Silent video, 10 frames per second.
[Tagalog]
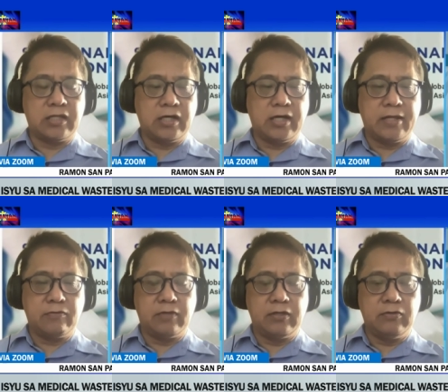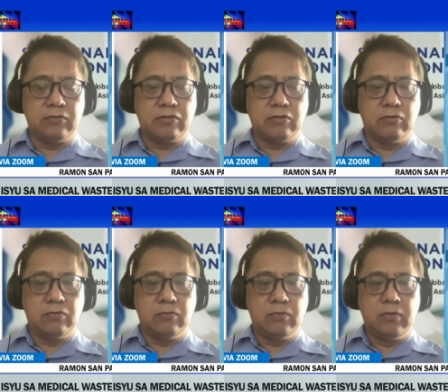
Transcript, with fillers: ng kaso na yon. So,